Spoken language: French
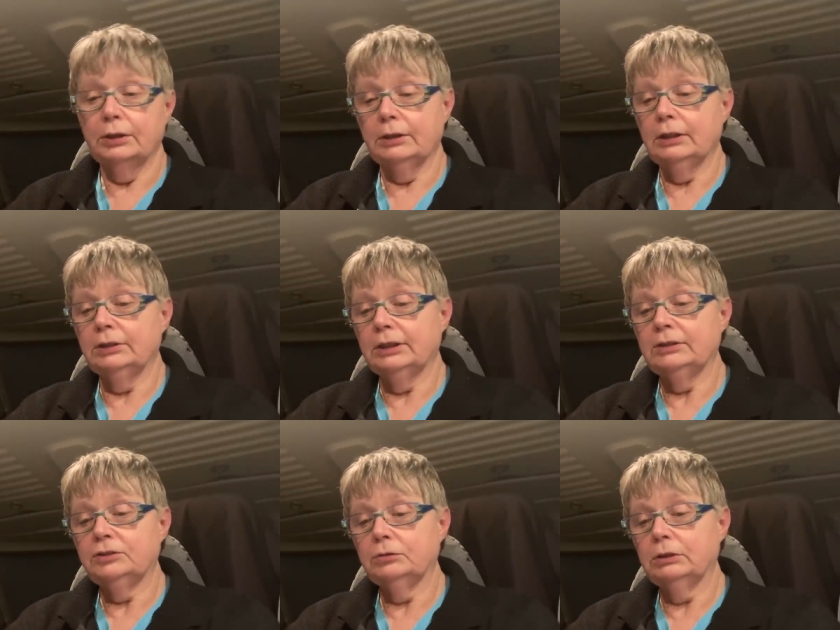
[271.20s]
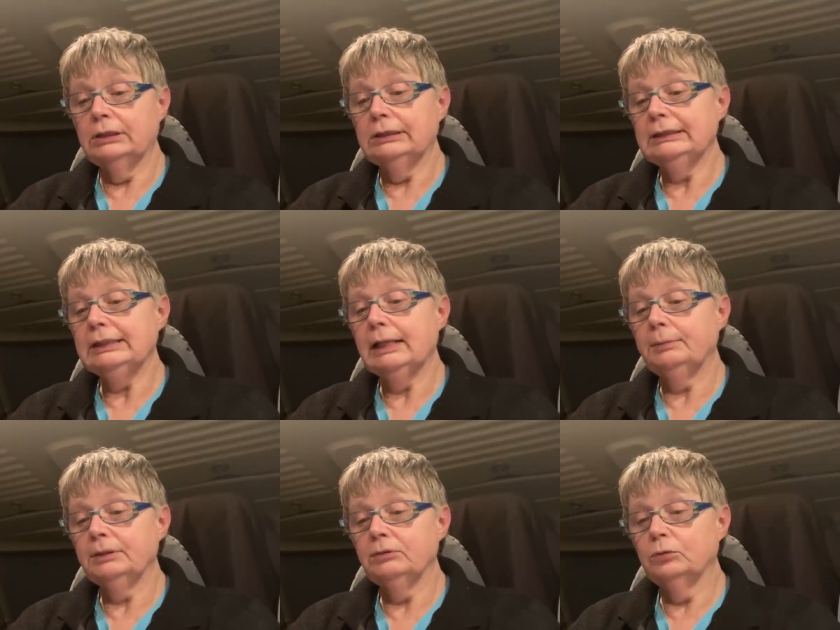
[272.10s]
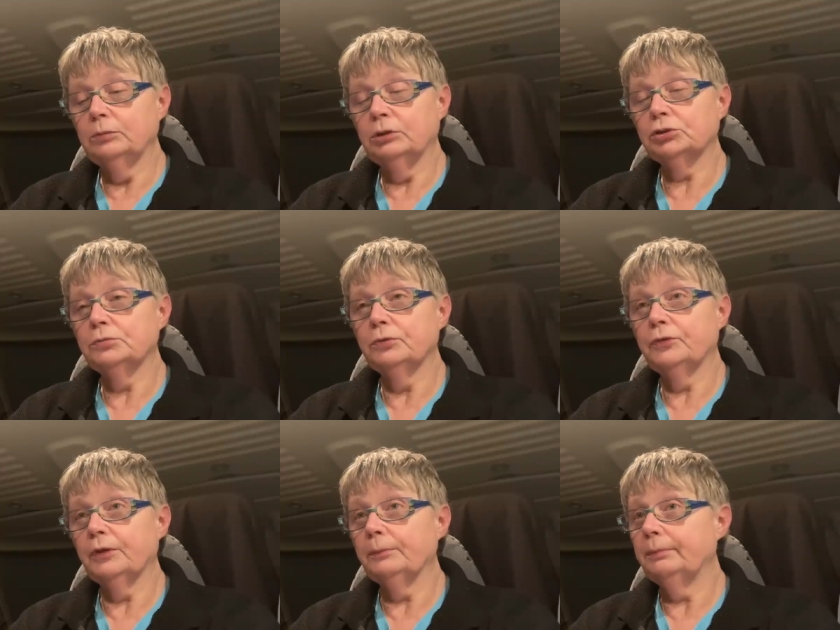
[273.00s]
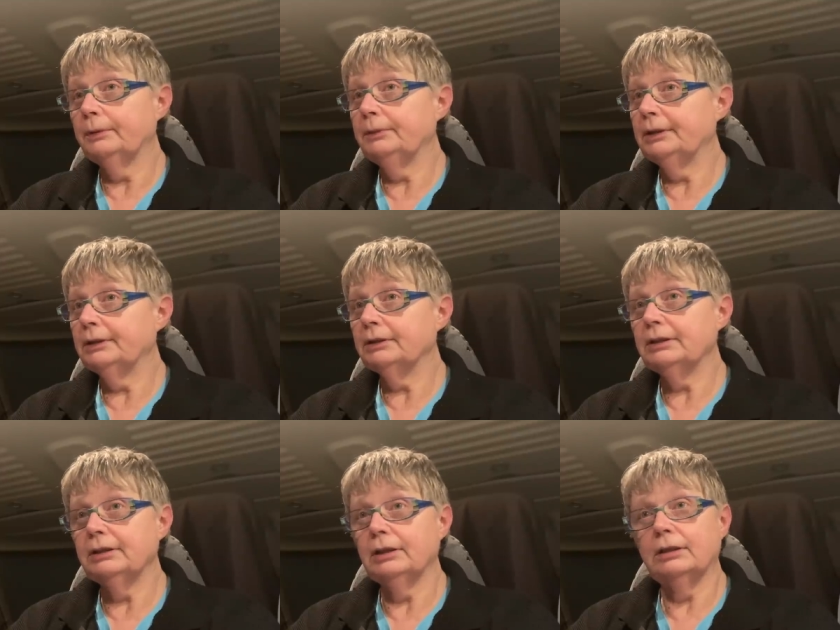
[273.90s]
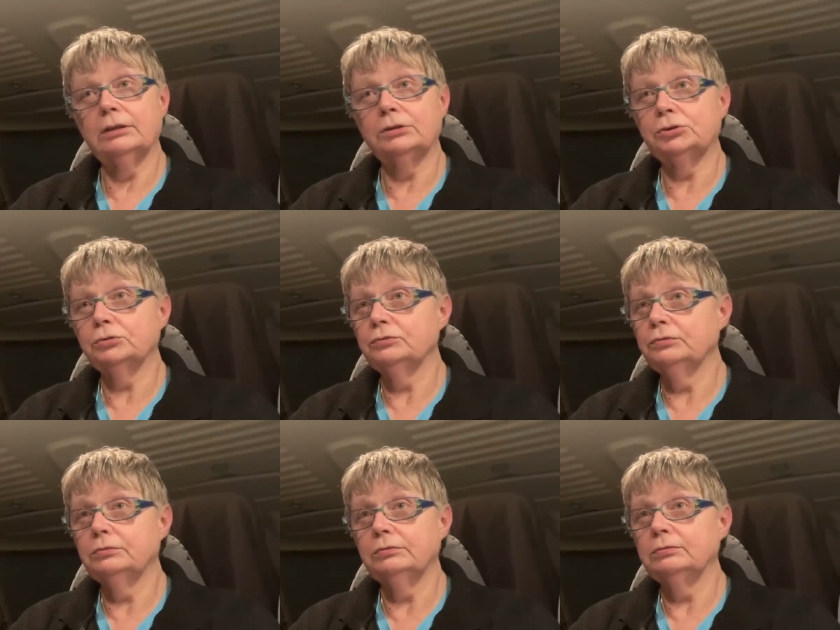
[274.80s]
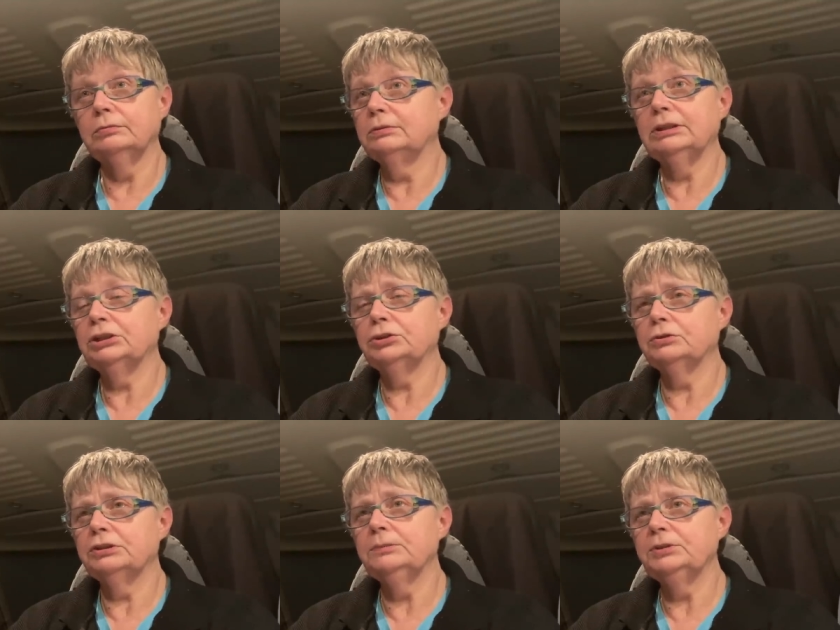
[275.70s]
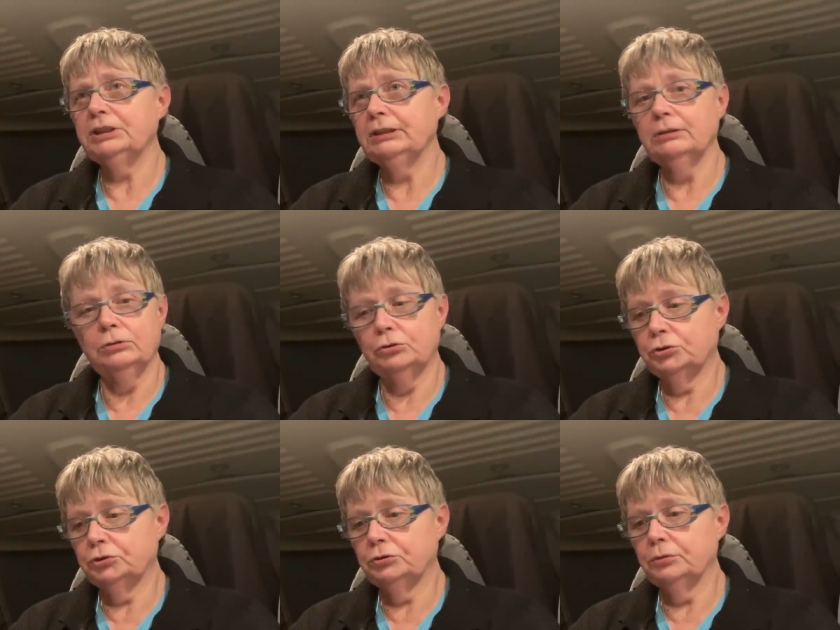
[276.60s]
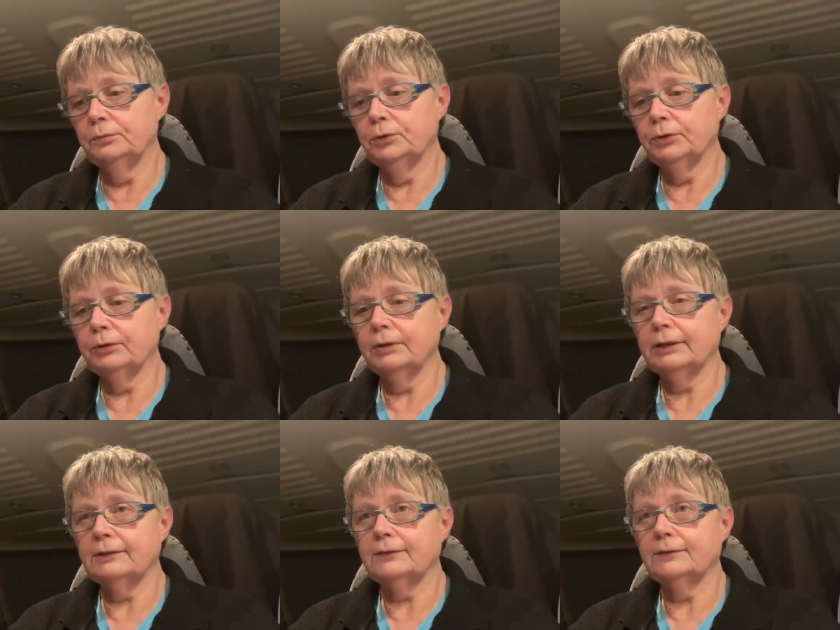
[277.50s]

quelle qu'elle soit, à partir du moment où je me sens pas bien, qu'il y, a, je trouve, il quelque chose qui me gêne, je me casse.